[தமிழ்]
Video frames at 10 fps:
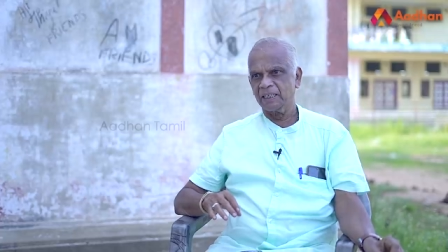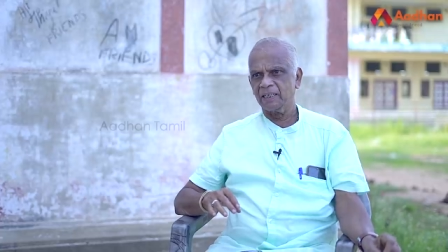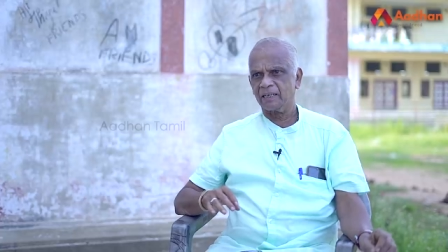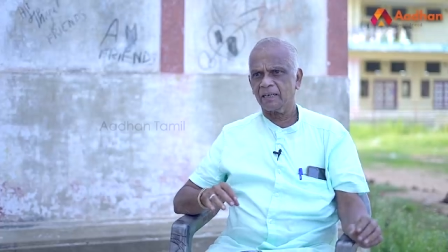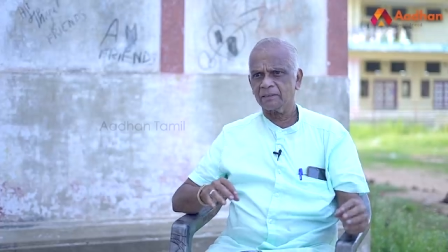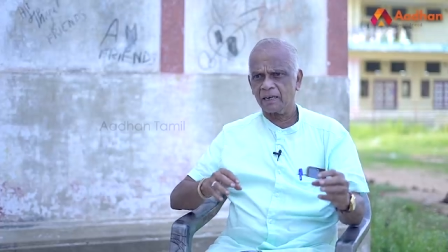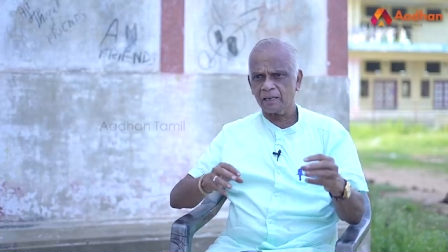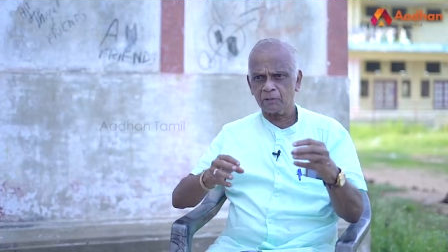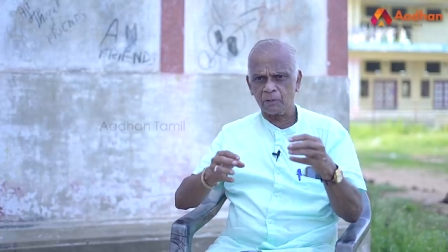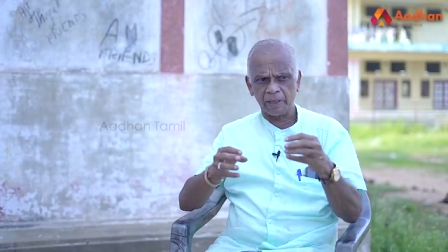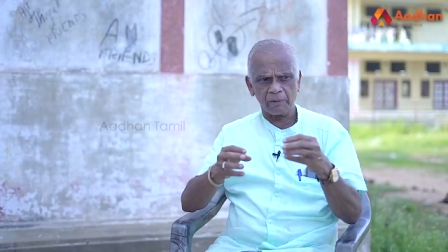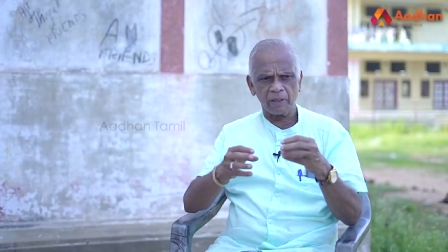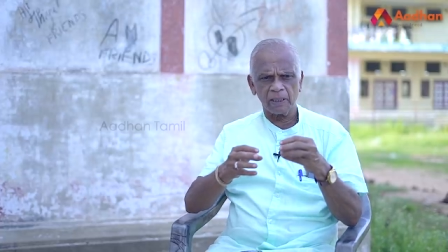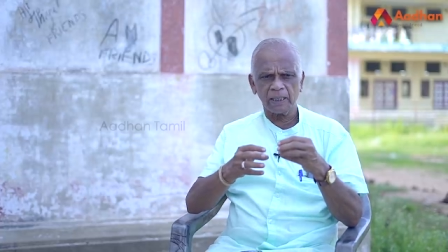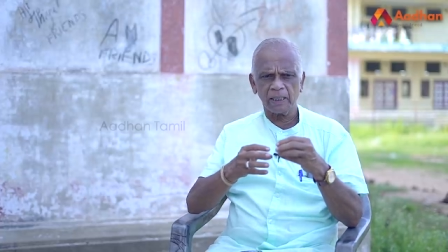ஏன்னா ராஜராஜனுடைய
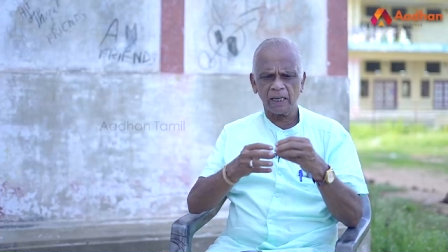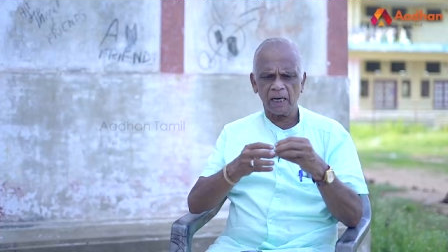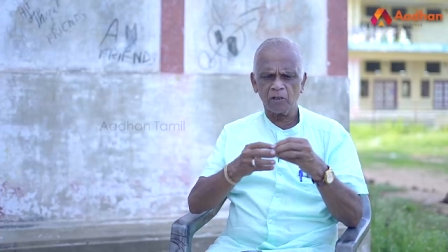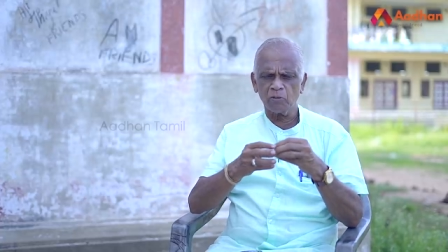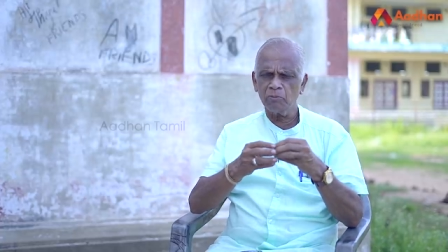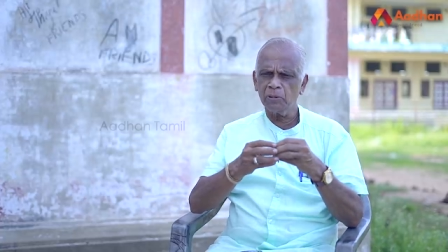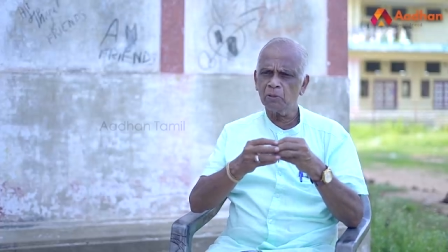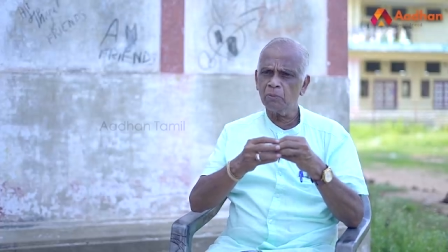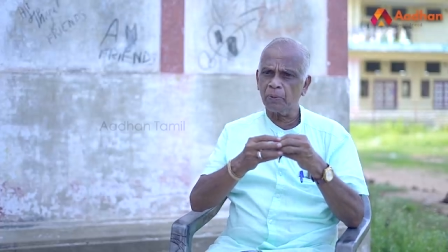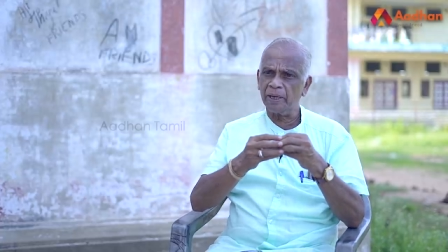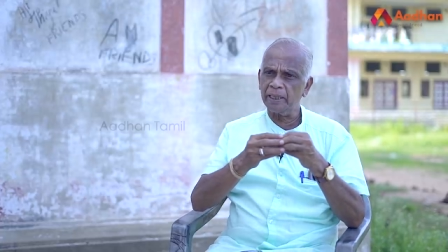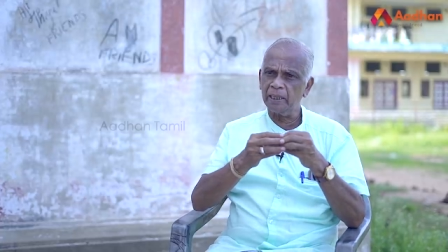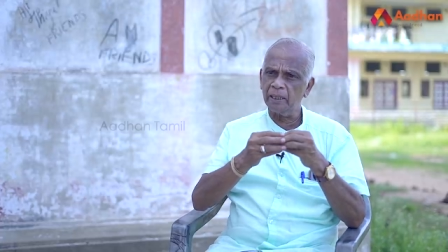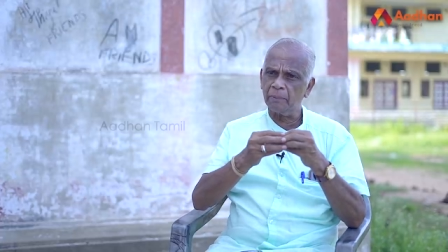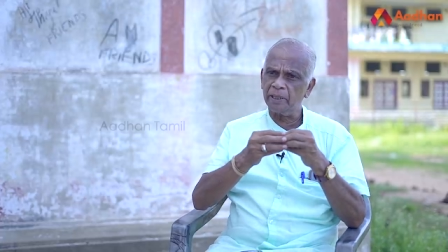வாழ்க்கையில் அரும்பெரும்
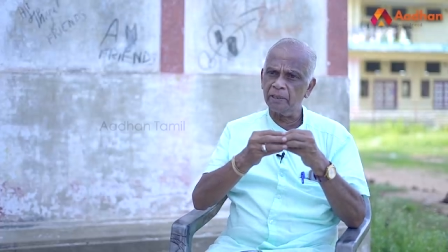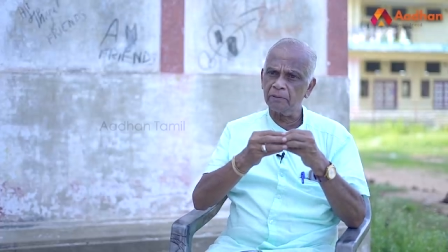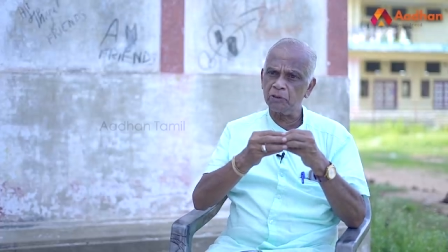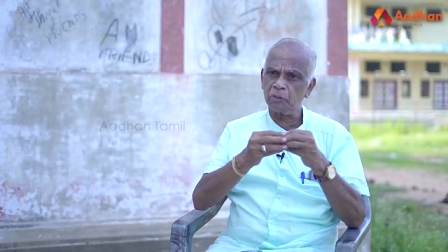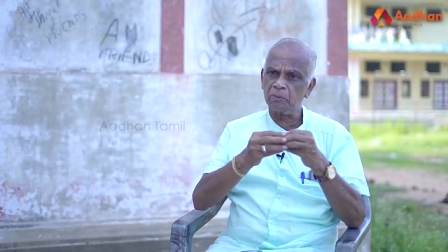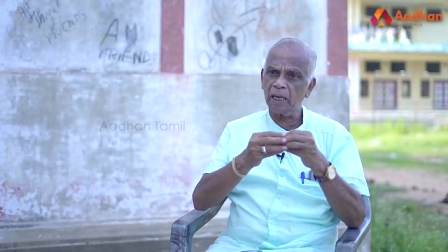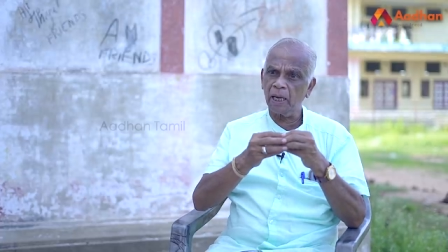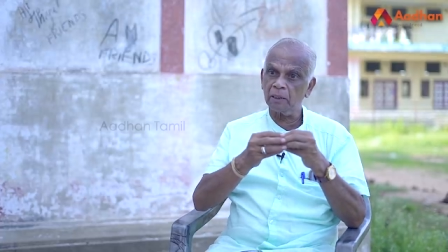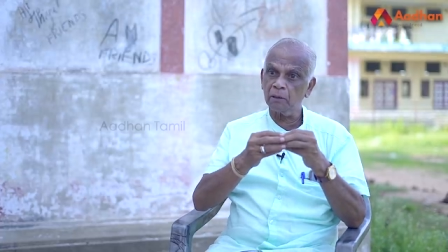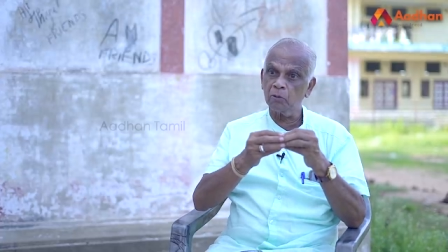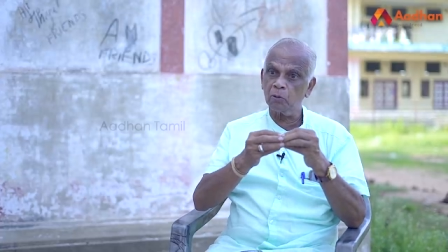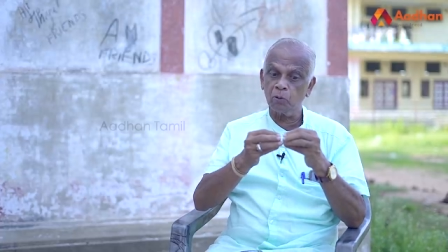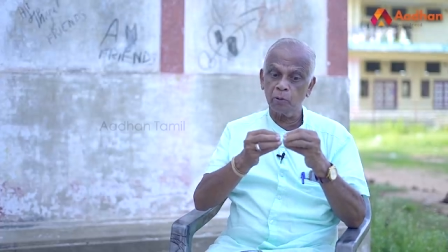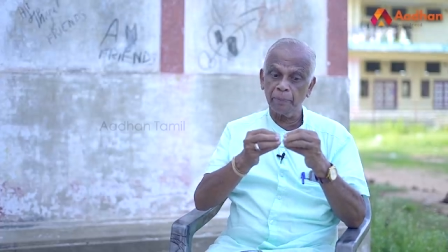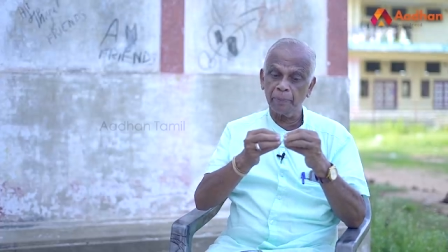பணிகள் அப்படின்னு வச்சோம்னா அதில் ஒரு
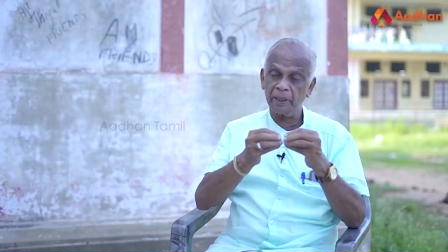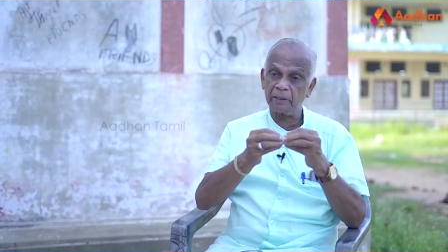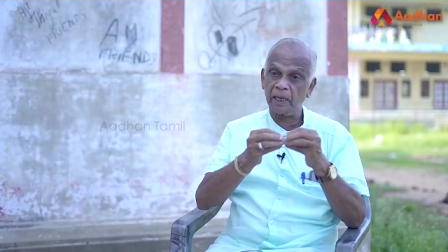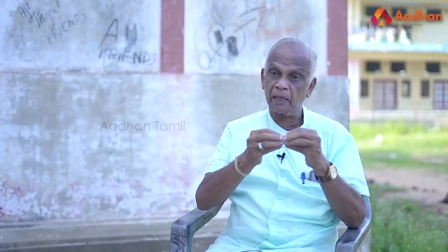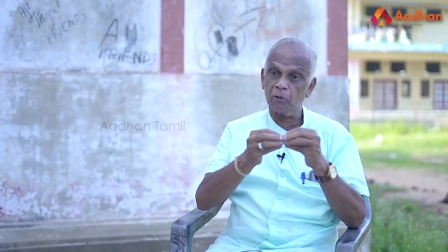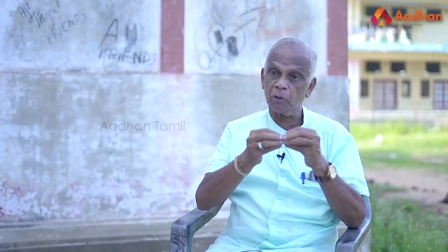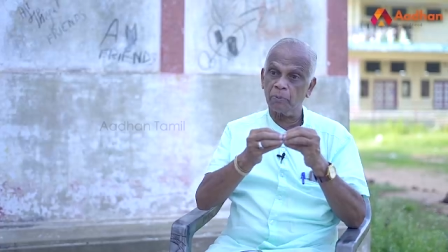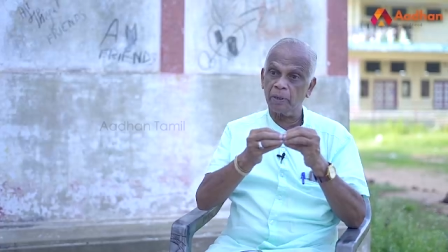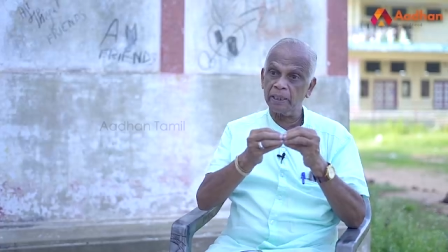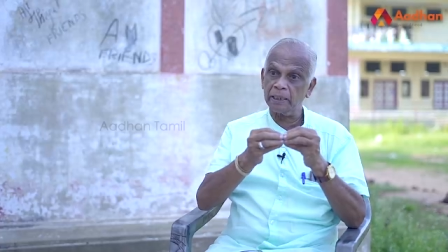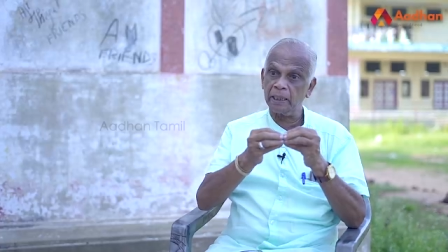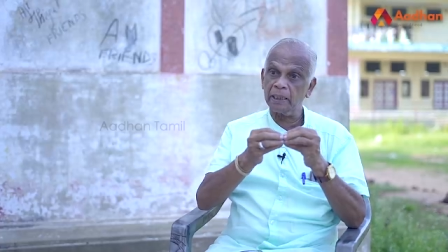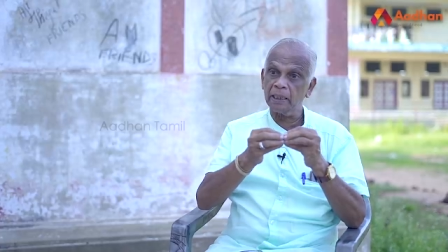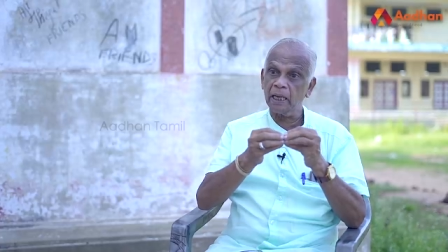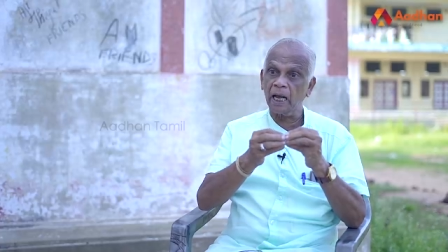குறிப்பிடத்தக்க ஒரு பணியை
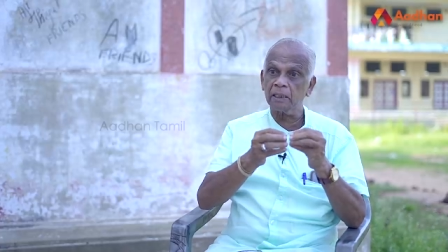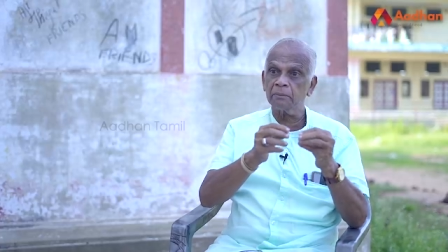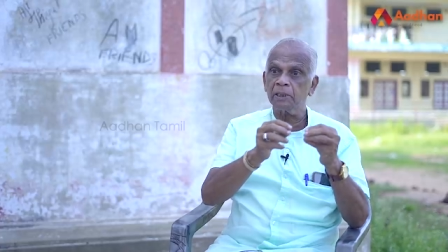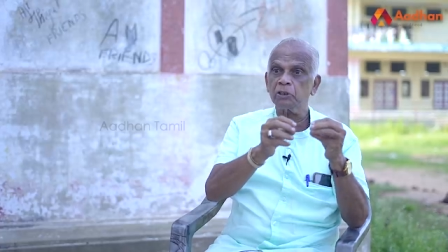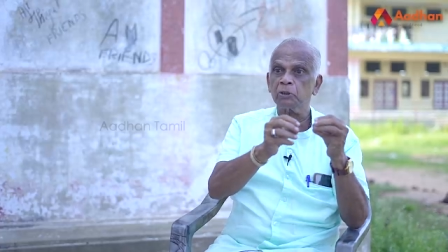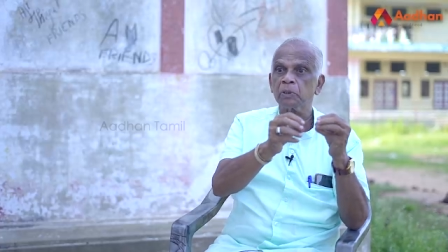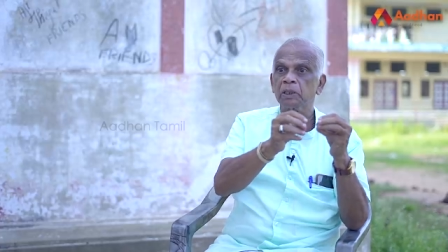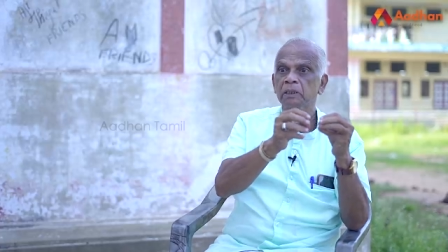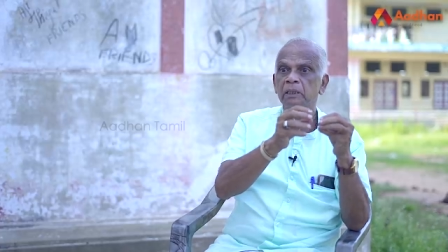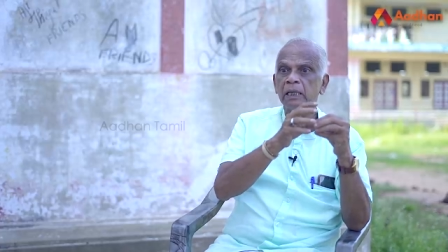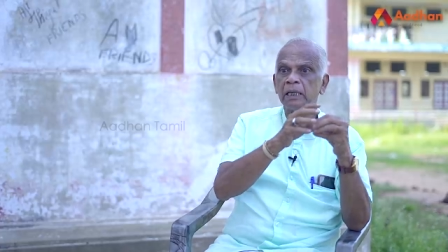அது மென்ஷன் பண்ணுது